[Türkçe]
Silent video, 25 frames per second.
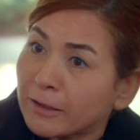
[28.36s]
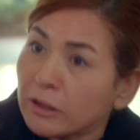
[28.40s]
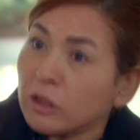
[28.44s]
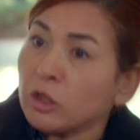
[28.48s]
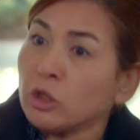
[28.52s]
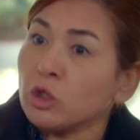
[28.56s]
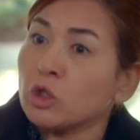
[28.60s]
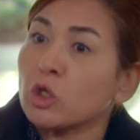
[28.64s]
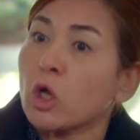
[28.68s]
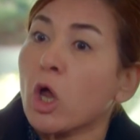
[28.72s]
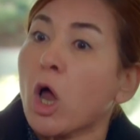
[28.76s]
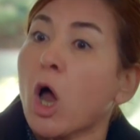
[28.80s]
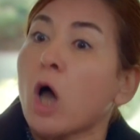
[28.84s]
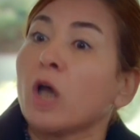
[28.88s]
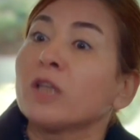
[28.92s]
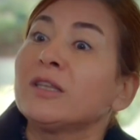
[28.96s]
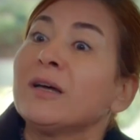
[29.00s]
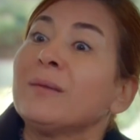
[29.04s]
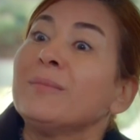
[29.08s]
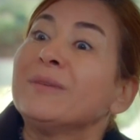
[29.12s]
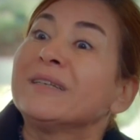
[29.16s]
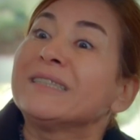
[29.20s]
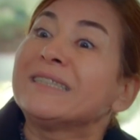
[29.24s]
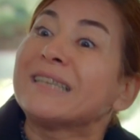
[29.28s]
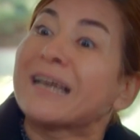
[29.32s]
gidince
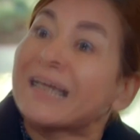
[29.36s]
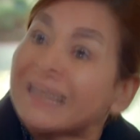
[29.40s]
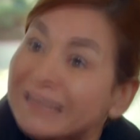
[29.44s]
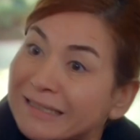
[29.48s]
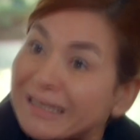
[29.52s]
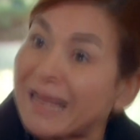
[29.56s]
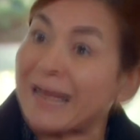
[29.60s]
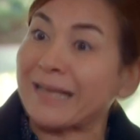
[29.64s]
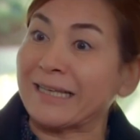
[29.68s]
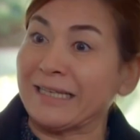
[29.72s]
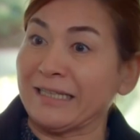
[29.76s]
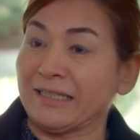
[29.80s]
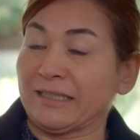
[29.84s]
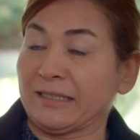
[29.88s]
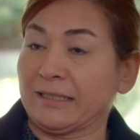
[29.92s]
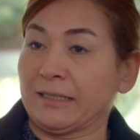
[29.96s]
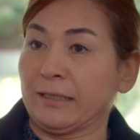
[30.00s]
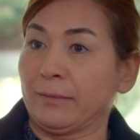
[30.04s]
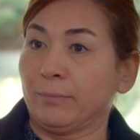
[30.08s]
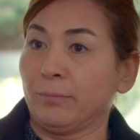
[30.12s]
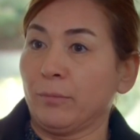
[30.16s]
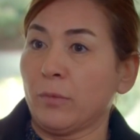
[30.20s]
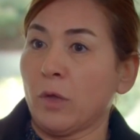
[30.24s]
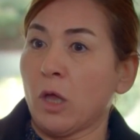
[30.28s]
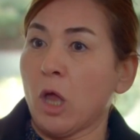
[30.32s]
adamın yanına
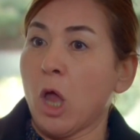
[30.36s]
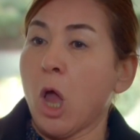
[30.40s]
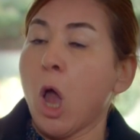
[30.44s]
gittim.